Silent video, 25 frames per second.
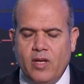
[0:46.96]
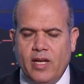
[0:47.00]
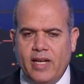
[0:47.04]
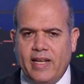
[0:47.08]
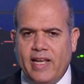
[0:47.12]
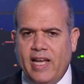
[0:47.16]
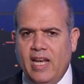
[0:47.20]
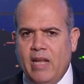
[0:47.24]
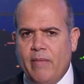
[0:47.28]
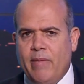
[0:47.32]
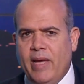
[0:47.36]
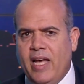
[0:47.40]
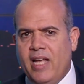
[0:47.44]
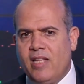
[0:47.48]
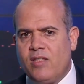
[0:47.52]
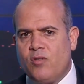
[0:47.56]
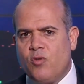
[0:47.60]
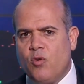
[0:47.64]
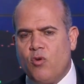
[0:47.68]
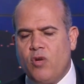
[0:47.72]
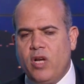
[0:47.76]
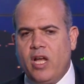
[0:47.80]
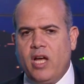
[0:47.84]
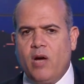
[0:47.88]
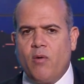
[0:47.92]
كلمات
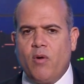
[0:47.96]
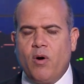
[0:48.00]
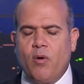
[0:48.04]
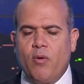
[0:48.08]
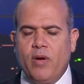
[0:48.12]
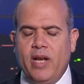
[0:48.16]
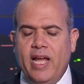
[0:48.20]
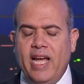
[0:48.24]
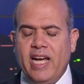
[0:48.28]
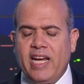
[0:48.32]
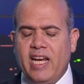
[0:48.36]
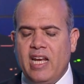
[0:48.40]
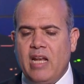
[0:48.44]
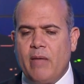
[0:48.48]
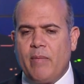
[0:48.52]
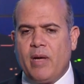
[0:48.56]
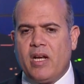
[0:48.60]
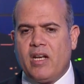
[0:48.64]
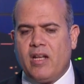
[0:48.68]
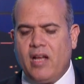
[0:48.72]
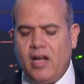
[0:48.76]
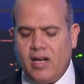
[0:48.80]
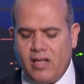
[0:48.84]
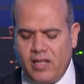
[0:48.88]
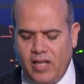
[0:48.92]
هنا وهناك إنما
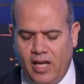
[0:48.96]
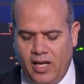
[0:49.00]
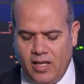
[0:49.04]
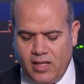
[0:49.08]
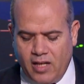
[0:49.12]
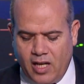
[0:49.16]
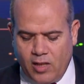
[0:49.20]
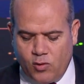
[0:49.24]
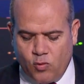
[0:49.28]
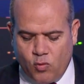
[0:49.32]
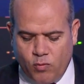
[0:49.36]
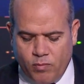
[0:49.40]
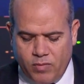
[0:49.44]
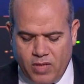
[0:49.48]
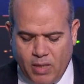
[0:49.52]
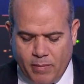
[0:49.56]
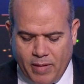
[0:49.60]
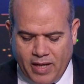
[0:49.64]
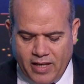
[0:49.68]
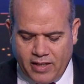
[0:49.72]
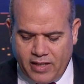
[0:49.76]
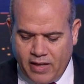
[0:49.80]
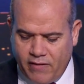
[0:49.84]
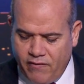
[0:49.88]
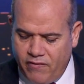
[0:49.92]
النهاردة حضراتكم
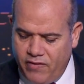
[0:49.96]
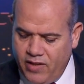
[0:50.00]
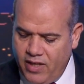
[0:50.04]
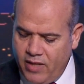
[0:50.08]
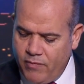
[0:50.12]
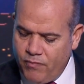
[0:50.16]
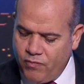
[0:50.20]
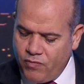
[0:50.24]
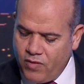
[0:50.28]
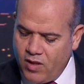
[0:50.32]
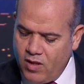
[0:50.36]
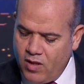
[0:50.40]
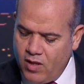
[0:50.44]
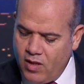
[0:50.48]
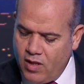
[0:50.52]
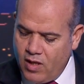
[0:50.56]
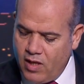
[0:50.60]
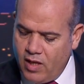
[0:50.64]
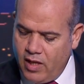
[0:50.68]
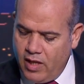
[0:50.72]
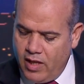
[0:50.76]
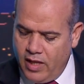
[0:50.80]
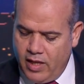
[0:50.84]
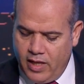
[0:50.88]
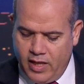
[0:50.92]
طبعا كان فيه
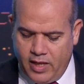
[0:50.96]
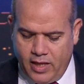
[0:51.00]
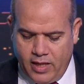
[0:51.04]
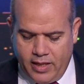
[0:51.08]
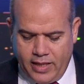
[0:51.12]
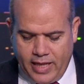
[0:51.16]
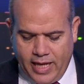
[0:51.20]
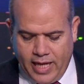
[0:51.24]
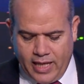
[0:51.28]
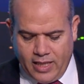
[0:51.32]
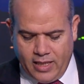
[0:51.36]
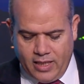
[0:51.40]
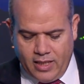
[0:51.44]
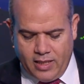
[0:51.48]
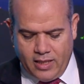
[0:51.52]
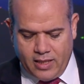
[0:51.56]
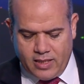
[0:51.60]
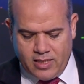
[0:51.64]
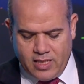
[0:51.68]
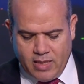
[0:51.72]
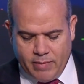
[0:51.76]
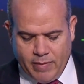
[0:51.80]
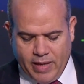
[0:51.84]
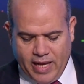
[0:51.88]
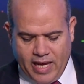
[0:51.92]
آه يعني
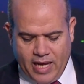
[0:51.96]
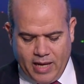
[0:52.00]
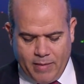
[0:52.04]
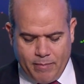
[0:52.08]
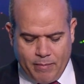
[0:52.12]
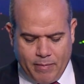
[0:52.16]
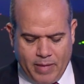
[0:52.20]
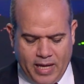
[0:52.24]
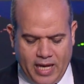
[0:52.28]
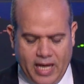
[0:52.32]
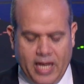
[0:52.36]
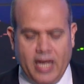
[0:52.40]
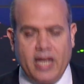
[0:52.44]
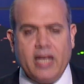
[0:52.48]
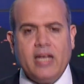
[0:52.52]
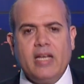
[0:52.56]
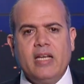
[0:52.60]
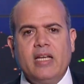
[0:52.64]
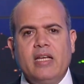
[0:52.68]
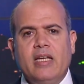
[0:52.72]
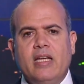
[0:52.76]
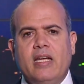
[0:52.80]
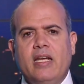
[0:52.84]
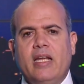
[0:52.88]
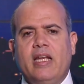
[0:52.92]
اجتماع مع
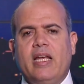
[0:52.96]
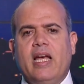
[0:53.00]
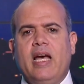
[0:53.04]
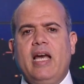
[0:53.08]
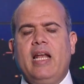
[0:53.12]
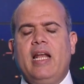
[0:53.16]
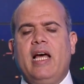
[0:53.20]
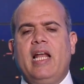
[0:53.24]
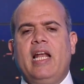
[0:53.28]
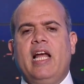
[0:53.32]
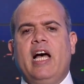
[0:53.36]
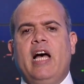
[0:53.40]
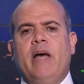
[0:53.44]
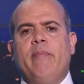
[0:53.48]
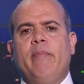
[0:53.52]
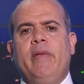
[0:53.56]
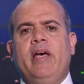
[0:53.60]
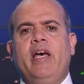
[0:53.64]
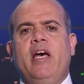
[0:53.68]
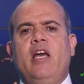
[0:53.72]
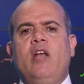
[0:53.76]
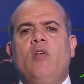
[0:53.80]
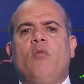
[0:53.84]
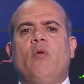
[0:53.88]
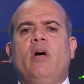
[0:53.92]
رجال
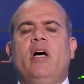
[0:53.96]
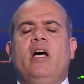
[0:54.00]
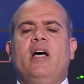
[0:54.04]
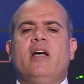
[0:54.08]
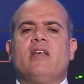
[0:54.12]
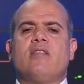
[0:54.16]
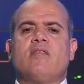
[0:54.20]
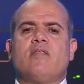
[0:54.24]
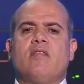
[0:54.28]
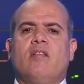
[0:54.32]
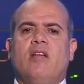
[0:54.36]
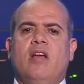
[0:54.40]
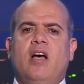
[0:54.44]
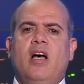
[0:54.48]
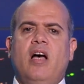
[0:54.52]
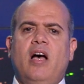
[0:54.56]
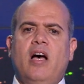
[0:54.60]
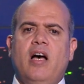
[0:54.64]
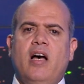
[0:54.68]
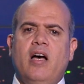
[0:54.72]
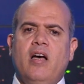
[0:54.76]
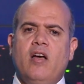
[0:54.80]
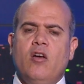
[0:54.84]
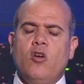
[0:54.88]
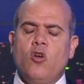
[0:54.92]
الأعمال
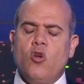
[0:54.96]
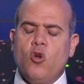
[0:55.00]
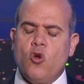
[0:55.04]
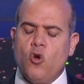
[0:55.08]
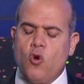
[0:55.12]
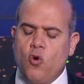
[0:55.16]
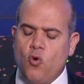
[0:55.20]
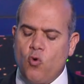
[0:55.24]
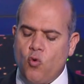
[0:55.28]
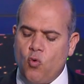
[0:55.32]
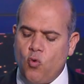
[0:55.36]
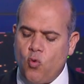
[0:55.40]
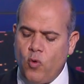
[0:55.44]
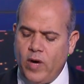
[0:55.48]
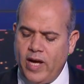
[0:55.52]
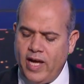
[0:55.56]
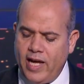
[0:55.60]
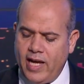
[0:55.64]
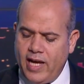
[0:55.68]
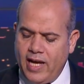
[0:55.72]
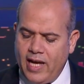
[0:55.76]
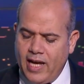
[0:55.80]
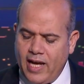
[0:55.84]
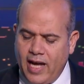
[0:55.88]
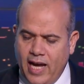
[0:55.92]
والصناعة
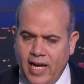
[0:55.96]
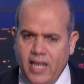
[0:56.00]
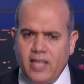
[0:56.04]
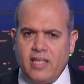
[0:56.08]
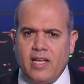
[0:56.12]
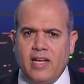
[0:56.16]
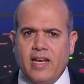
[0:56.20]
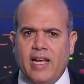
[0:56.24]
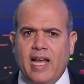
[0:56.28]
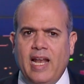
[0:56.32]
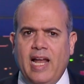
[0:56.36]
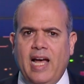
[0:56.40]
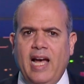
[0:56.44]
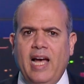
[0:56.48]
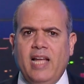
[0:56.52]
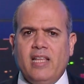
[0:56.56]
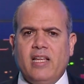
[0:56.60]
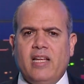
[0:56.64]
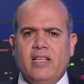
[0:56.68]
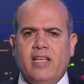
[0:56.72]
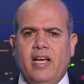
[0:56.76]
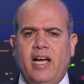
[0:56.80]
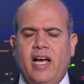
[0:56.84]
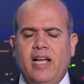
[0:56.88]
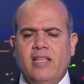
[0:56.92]
وأيضا كالعادة
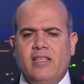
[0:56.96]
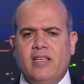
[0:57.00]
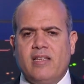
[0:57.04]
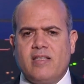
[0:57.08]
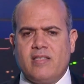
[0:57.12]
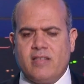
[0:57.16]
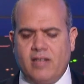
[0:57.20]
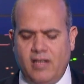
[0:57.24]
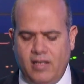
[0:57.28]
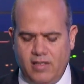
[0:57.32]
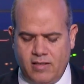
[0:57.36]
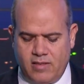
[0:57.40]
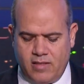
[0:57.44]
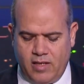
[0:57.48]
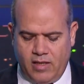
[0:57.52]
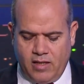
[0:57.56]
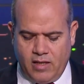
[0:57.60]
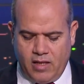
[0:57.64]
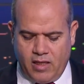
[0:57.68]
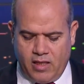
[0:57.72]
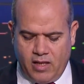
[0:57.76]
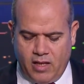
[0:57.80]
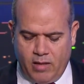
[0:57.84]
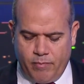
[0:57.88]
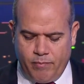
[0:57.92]
تحدث رأس
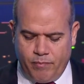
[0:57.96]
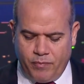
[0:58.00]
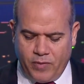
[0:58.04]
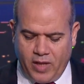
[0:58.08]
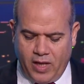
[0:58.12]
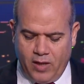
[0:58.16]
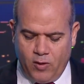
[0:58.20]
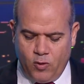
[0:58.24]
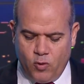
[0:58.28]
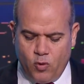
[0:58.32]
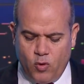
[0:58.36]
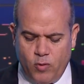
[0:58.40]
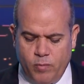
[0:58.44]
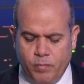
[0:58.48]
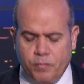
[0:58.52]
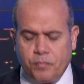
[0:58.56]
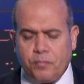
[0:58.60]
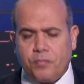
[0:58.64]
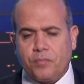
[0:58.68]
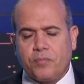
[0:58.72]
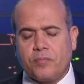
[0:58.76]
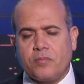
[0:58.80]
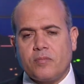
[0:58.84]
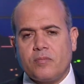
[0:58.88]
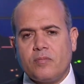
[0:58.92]
النظام اليوم
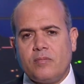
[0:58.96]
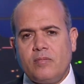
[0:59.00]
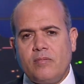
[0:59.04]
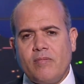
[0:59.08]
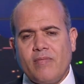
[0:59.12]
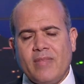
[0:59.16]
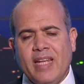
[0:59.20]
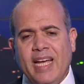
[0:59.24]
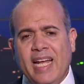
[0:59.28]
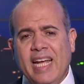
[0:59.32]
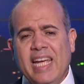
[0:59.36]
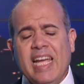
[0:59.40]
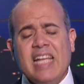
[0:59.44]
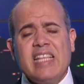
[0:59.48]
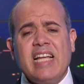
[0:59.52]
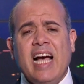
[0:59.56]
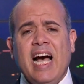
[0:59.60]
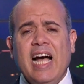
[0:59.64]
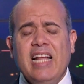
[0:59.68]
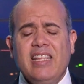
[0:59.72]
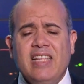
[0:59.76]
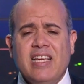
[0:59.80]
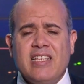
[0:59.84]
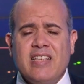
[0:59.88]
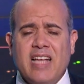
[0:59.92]
هي
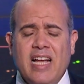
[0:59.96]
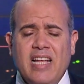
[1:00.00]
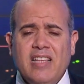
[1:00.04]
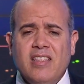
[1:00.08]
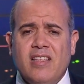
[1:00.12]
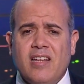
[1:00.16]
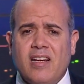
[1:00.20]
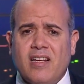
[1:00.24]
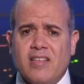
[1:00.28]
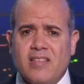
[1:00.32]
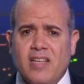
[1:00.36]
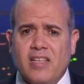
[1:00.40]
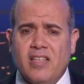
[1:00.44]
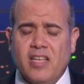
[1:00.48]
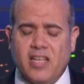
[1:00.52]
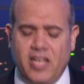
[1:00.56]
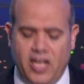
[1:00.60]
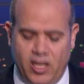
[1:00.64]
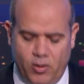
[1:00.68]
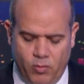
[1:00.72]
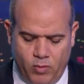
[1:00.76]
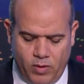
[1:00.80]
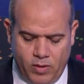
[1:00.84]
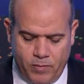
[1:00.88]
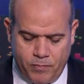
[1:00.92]
تحدث عن دراسات
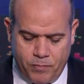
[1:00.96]
الجدوى